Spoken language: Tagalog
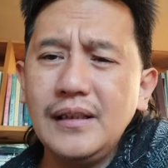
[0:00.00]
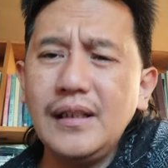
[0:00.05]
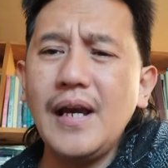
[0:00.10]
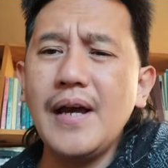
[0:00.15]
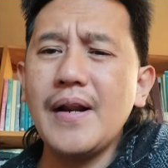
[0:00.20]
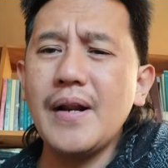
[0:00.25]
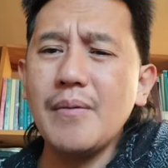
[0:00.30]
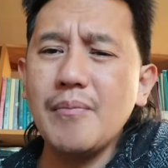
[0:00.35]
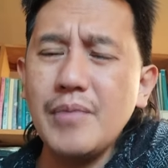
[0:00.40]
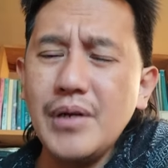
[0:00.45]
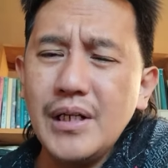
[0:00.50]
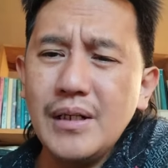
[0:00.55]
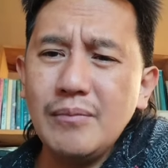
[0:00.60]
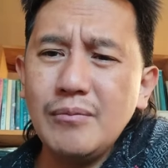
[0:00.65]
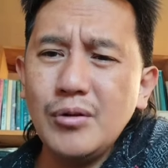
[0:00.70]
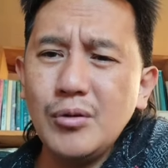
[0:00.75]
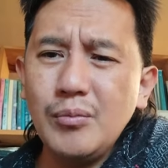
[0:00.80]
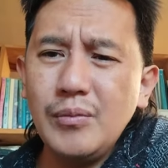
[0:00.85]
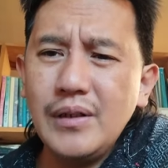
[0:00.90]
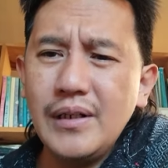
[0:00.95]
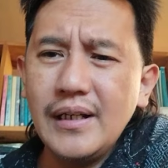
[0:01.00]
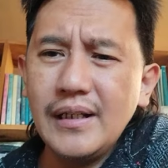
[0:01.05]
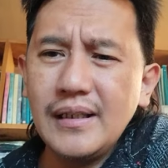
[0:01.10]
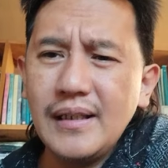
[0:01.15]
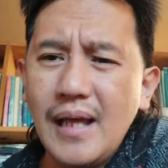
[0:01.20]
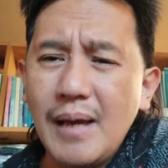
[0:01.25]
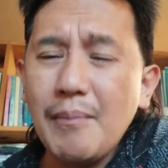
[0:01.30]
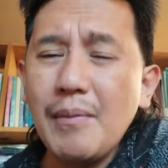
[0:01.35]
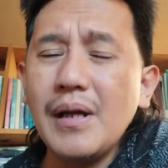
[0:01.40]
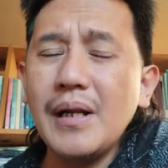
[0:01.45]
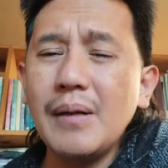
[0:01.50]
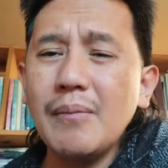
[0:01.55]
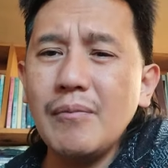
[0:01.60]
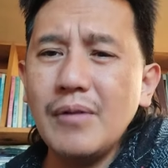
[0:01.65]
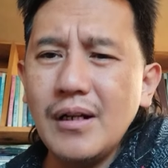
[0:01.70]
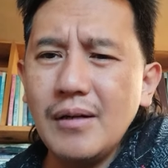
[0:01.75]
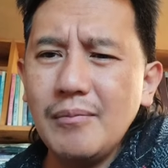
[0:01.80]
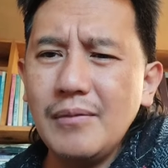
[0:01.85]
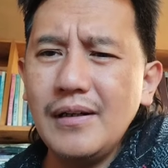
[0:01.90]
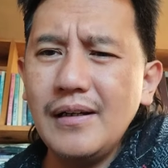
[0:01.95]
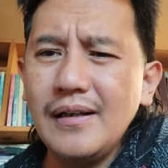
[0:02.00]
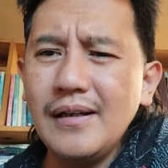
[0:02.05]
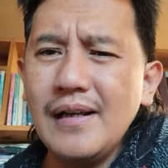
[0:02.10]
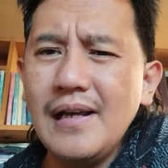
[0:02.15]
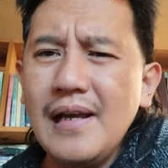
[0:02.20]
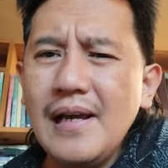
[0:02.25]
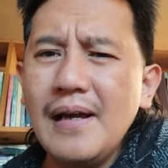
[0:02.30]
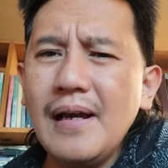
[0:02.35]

ti aramidam bigat, amadamdama,